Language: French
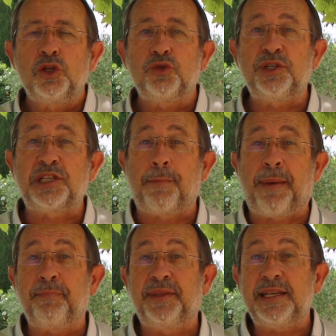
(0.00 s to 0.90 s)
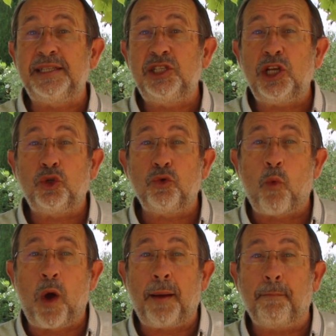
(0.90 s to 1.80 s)
Suis-je capable d'exiger de
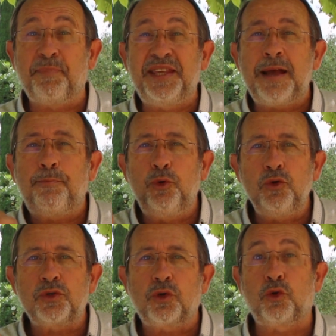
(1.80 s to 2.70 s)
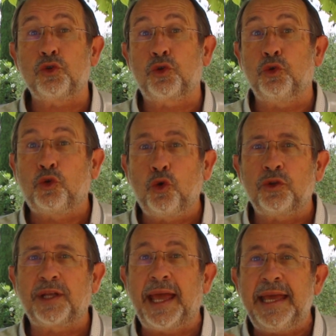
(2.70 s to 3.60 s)
moi bien plus que ce que
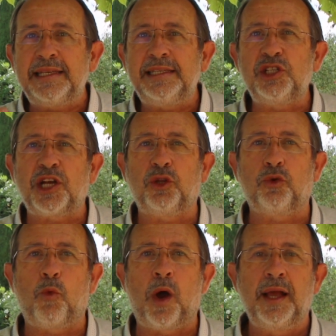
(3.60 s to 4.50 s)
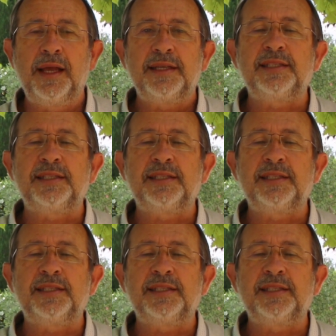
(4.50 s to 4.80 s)
d'autres exigeraient de moi